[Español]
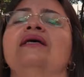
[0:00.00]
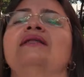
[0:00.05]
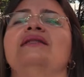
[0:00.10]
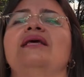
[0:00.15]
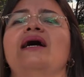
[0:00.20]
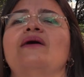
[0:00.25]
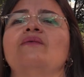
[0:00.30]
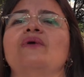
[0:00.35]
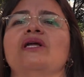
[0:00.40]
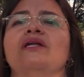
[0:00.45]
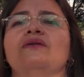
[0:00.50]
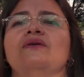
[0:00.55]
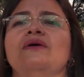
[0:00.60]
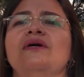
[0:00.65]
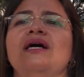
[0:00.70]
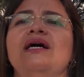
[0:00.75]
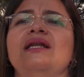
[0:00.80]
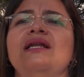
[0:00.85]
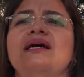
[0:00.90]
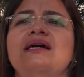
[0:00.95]
de acuerdo
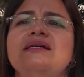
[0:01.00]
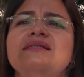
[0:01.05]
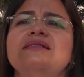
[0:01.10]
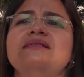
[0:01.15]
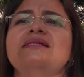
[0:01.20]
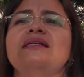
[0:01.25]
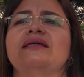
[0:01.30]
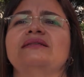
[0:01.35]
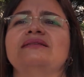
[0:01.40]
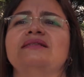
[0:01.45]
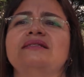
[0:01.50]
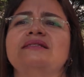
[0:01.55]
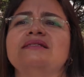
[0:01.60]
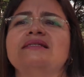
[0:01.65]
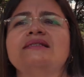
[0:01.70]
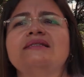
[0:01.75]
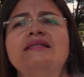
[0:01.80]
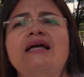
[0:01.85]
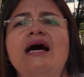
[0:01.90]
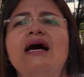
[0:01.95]
a las
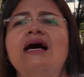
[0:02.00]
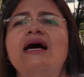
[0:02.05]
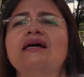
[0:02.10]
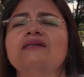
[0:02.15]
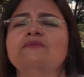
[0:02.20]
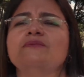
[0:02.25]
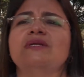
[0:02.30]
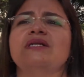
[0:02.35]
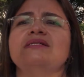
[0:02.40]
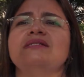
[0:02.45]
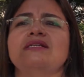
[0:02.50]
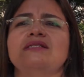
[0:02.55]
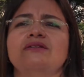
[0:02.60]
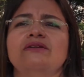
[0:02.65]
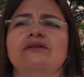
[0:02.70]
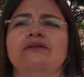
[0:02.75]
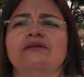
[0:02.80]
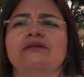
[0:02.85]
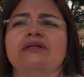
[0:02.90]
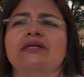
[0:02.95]
directrices dadas por el
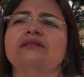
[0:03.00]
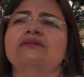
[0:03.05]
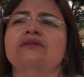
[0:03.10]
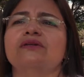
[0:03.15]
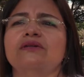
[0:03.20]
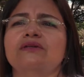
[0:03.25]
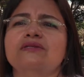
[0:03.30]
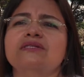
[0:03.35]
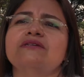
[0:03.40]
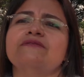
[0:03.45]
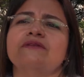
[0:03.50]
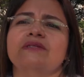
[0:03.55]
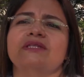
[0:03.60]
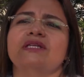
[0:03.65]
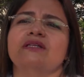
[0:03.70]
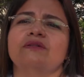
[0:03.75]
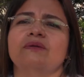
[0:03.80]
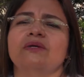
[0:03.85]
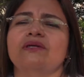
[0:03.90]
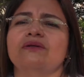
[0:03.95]
señor rector José
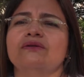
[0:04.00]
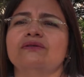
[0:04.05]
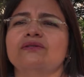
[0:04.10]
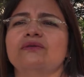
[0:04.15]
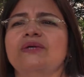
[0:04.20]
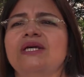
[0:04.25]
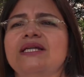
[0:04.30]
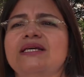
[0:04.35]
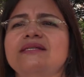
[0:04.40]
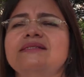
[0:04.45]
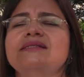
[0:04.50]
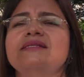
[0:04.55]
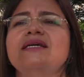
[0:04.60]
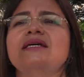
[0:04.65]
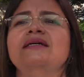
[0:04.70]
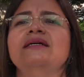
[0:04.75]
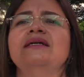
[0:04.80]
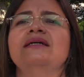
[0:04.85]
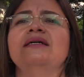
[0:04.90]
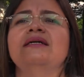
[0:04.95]
Fernando Arroyo
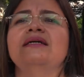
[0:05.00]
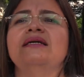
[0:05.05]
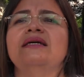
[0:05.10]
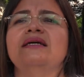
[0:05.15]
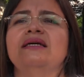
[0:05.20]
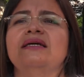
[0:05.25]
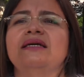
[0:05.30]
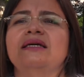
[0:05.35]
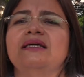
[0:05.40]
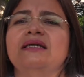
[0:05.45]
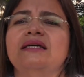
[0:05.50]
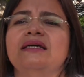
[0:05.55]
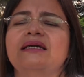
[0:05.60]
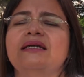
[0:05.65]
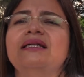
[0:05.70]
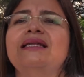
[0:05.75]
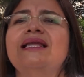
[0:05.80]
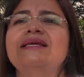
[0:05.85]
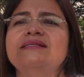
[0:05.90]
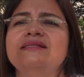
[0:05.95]
Valencia,
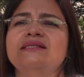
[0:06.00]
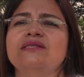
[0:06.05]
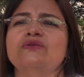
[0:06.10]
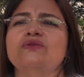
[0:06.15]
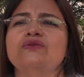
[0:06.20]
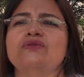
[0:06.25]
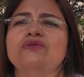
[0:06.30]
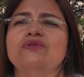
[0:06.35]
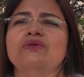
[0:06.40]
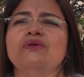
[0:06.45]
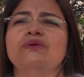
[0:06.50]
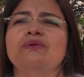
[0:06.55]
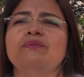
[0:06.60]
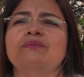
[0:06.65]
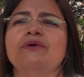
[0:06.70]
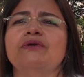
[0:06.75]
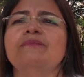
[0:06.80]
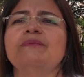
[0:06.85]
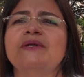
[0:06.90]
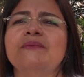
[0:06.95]
eh, la institución
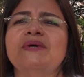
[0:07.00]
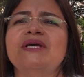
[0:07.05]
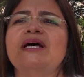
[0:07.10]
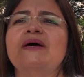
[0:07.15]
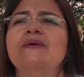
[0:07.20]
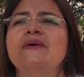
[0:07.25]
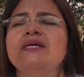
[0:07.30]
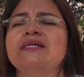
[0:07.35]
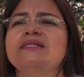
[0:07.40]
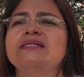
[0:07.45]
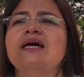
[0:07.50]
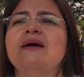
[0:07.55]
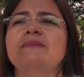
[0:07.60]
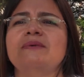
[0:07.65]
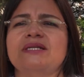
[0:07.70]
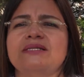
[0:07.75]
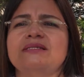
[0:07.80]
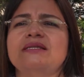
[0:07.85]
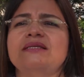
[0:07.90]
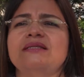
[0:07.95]
por primera vez se ha
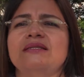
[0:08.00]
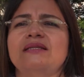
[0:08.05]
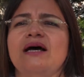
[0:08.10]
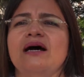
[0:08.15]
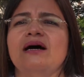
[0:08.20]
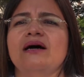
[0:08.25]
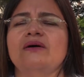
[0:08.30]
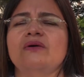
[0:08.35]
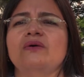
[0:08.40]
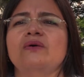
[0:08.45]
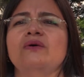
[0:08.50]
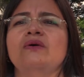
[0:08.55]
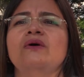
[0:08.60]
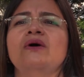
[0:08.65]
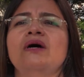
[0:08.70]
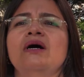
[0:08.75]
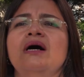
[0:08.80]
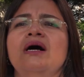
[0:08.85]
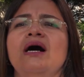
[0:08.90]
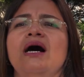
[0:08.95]
presentado
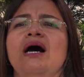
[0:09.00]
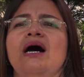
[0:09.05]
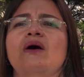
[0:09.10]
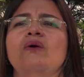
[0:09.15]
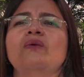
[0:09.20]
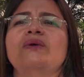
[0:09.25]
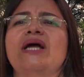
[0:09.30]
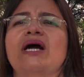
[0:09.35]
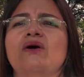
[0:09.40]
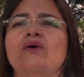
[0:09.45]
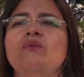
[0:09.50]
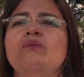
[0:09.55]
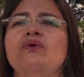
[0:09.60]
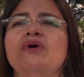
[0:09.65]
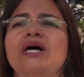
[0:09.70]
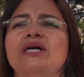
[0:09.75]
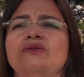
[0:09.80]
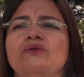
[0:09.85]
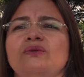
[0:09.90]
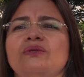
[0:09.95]
a una
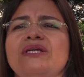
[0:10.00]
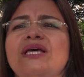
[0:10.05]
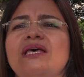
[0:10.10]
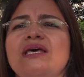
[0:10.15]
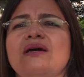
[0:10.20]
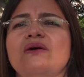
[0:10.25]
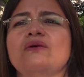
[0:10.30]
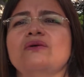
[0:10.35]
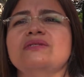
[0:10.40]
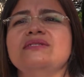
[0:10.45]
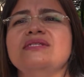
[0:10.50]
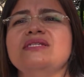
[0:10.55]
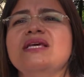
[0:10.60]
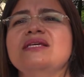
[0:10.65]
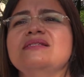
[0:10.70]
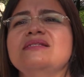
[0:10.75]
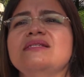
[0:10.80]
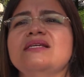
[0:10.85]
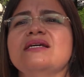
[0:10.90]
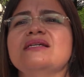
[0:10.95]
convocatoria de
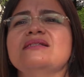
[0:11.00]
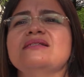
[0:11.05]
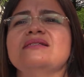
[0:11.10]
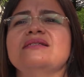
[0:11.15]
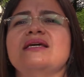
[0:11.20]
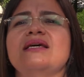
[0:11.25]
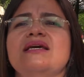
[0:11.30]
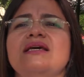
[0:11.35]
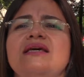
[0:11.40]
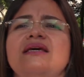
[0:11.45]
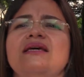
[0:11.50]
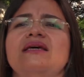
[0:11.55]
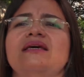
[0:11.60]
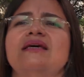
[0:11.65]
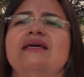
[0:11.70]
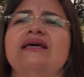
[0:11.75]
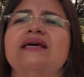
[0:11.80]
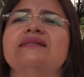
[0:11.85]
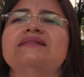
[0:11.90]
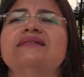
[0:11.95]
Colciencias,
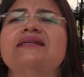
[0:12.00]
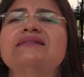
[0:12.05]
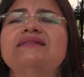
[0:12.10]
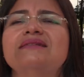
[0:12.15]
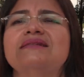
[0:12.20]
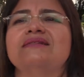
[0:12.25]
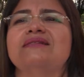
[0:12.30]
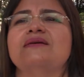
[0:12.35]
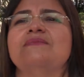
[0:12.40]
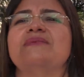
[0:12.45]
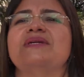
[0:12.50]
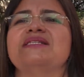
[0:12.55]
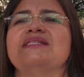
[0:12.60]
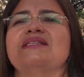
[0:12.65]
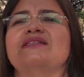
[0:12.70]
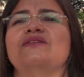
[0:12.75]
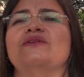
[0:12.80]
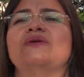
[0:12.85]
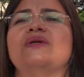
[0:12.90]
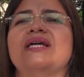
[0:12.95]
eh, es decir, se
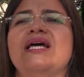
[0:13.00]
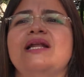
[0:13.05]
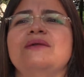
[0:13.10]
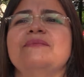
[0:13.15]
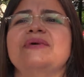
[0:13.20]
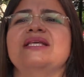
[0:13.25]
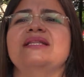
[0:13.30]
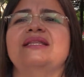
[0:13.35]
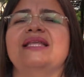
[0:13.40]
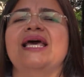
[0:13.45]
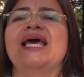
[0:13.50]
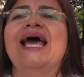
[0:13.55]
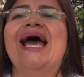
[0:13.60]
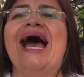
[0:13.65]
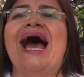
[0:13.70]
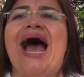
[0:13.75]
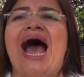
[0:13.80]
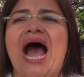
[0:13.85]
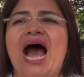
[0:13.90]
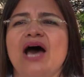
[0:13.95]
presentó realmente
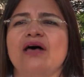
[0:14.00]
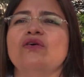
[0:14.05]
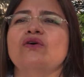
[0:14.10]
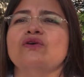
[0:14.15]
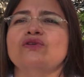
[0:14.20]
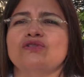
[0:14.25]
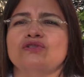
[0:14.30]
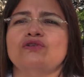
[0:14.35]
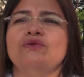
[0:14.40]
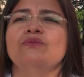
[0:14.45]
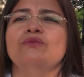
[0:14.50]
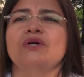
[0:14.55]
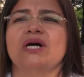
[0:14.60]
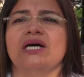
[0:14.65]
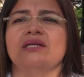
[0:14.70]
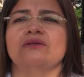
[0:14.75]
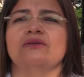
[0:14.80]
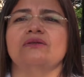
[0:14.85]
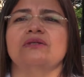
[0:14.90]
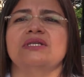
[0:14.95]
a dos
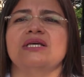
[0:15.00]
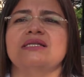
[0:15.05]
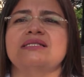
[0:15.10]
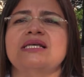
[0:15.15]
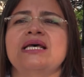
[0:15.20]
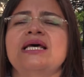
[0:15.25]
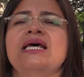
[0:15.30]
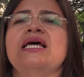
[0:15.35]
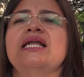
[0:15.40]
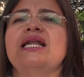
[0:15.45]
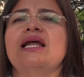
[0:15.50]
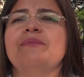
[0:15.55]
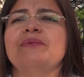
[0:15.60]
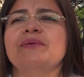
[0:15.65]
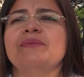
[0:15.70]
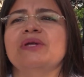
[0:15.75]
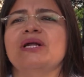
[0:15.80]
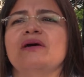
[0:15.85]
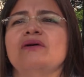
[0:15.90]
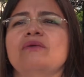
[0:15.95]
convocatorias. La
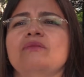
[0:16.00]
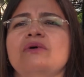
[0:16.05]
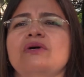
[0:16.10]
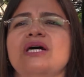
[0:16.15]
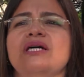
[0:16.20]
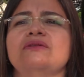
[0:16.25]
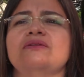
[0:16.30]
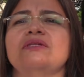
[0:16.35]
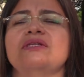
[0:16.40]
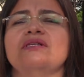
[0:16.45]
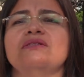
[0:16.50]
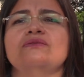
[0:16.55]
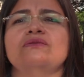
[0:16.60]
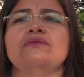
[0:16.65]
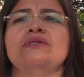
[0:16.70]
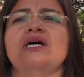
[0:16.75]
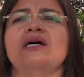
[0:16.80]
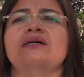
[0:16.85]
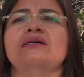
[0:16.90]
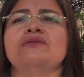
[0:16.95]
primera convocatoria es
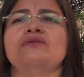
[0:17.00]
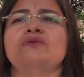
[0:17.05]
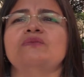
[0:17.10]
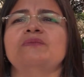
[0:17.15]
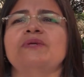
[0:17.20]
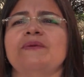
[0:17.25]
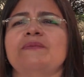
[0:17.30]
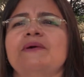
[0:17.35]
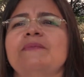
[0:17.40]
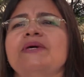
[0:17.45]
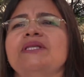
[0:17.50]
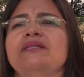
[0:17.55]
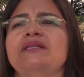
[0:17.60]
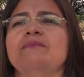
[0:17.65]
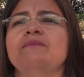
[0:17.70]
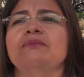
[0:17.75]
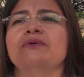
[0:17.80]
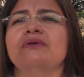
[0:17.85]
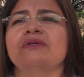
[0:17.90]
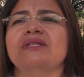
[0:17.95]
una supremamente
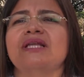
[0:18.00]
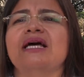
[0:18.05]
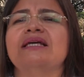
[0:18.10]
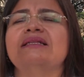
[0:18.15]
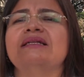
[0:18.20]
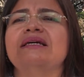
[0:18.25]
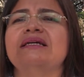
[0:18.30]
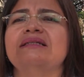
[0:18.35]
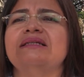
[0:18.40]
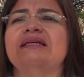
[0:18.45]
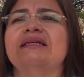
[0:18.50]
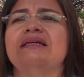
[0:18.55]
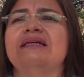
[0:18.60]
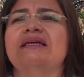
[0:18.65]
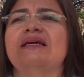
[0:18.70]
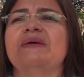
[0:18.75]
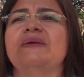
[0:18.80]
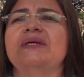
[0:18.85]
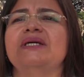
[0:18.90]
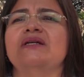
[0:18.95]
importante que tiene
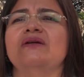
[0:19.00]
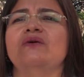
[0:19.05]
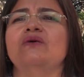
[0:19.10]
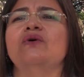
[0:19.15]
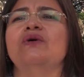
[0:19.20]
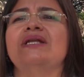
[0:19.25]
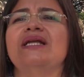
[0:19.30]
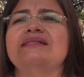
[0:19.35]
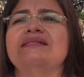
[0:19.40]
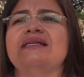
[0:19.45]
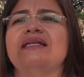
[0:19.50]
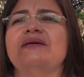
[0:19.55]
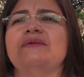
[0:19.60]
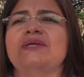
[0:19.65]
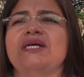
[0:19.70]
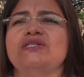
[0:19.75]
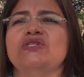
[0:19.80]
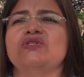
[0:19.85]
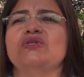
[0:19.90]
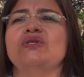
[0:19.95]
que ver con la
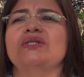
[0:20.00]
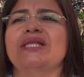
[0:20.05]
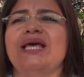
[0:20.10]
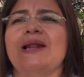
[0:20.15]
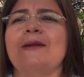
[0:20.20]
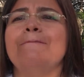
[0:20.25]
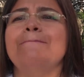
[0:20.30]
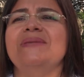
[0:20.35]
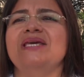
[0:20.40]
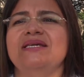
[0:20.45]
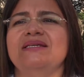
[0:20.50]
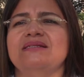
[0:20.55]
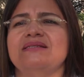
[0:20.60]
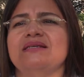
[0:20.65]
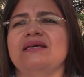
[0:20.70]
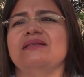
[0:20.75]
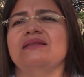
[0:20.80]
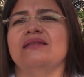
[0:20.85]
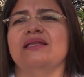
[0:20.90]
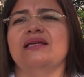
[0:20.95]
celebración del
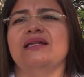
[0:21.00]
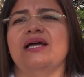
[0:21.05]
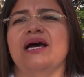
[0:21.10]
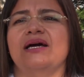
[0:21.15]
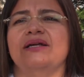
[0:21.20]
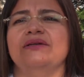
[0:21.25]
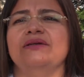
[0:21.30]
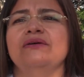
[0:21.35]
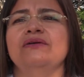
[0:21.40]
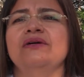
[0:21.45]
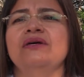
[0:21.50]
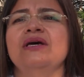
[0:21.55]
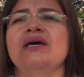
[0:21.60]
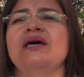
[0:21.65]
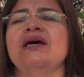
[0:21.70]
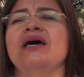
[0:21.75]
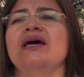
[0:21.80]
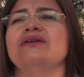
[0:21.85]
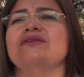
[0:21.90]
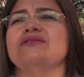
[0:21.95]
bicentenario
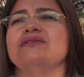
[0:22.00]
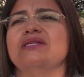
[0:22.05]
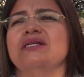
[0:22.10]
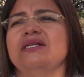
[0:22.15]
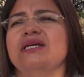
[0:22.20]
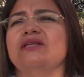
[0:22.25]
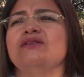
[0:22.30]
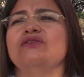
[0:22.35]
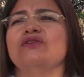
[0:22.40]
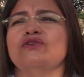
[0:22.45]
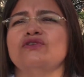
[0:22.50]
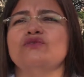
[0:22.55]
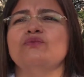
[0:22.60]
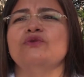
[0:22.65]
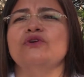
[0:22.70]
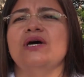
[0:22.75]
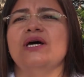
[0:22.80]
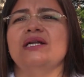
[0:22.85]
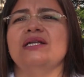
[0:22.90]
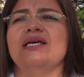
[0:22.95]
ellos tenían dos
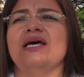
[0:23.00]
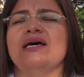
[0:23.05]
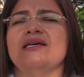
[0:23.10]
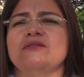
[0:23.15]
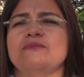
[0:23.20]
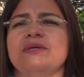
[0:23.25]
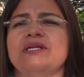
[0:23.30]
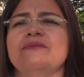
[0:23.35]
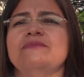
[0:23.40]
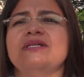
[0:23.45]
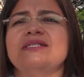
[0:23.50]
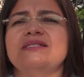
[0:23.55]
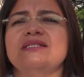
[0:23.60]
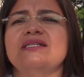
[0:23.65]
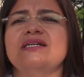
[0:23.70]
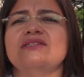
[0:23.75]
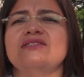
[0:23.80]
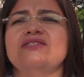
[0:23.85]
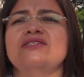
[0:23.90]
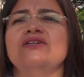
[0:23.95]
modalidades para
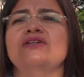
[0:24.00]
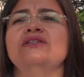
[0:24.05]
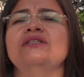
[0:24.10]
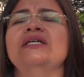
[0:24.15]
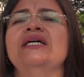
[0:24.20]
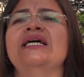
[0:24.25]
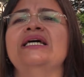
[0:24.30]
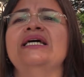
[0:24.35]
investigación.